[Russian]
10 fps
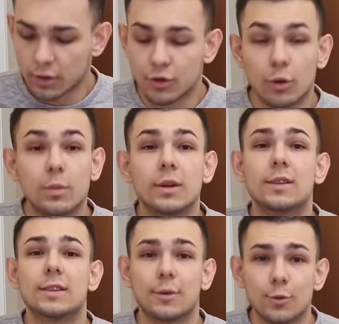чтобы
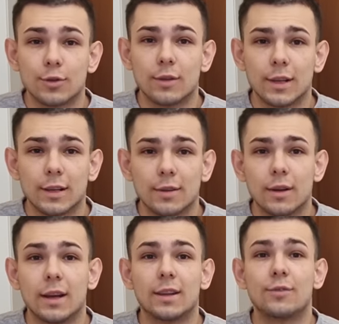закусывать эти,
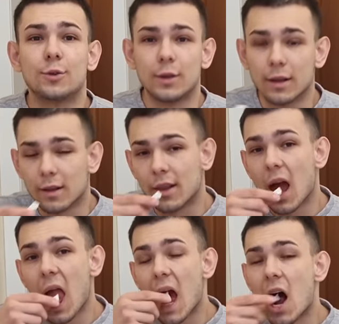это все дело, да?